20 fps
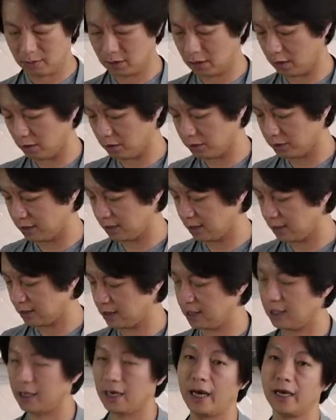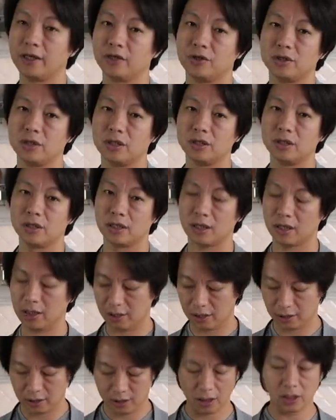然后接下来就是这
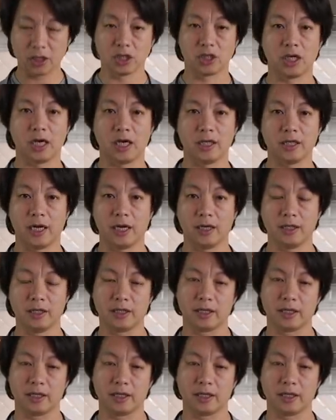个2砂糖，